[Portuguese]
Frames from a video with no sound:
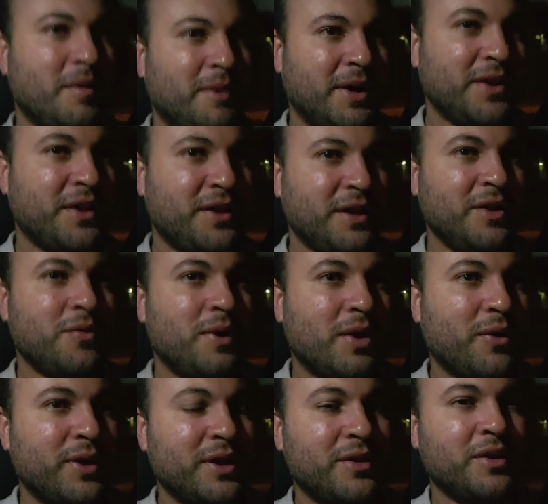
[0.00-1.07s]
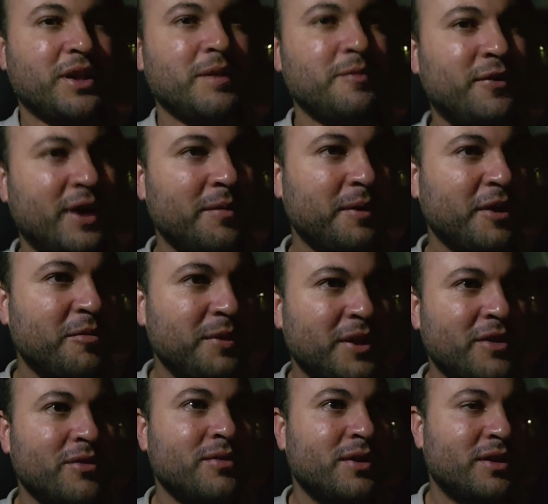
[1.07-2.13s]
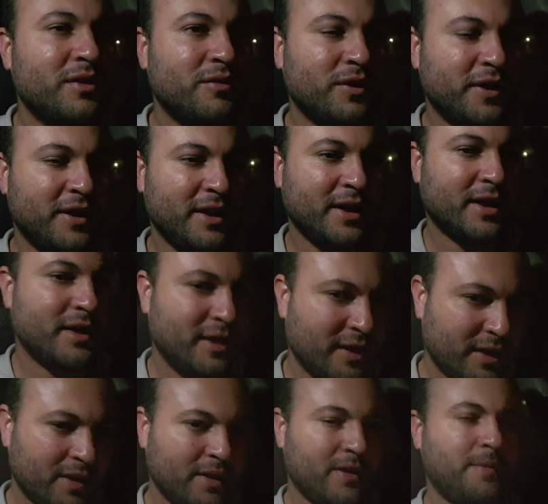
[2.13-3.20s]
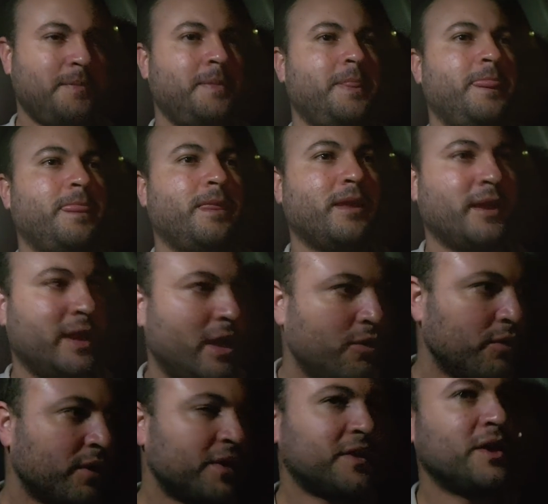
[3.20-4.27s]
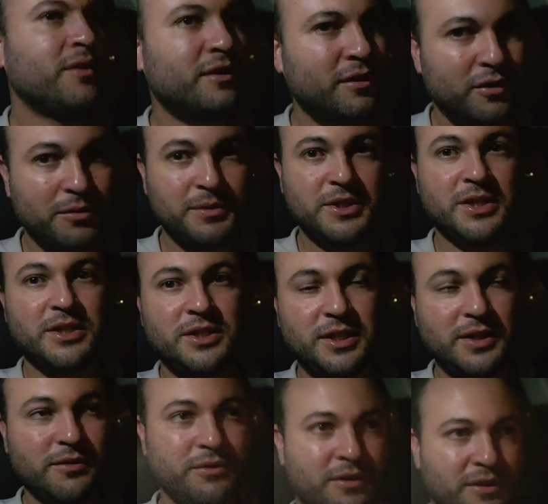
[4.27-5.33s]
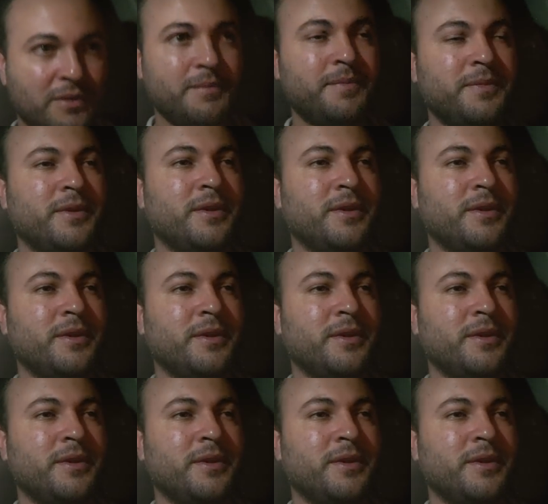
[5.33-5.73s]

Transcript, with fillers: Mas assim, uma coisa que eu sempre falo para as pessoas, se você quer conquistar os seus objetivos,